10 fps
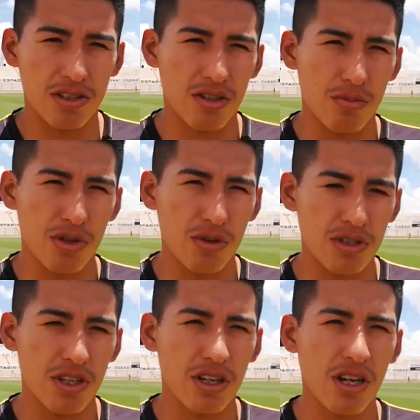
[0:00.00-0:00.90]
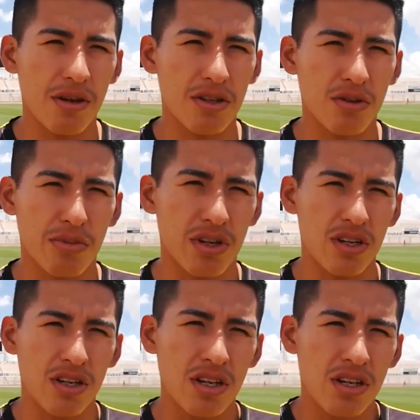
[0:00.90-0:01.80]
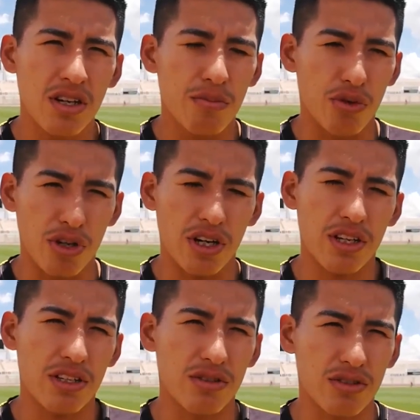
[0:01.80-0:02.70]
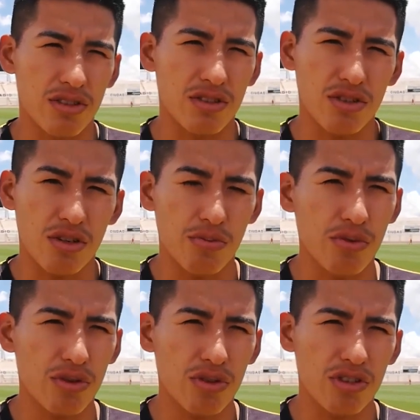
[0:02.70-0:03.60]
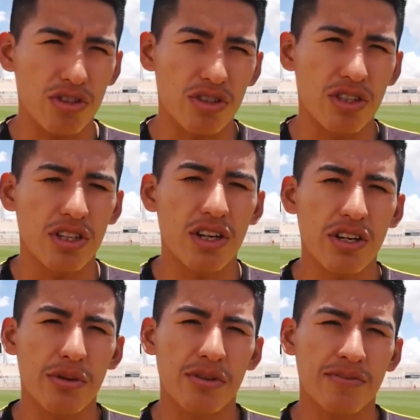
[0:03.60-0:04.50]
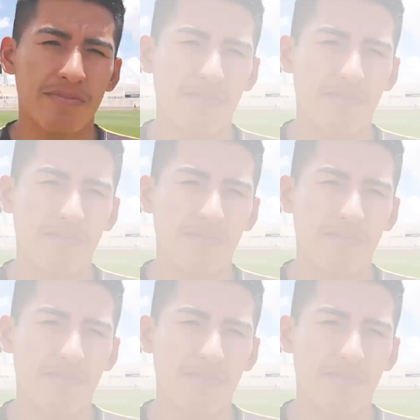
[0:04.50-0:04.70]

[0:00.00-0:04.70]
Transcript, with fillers: Creo que este domingo va a ser clave ¿no? para poder ganar estos, estos tres puntos y, seguir arriba.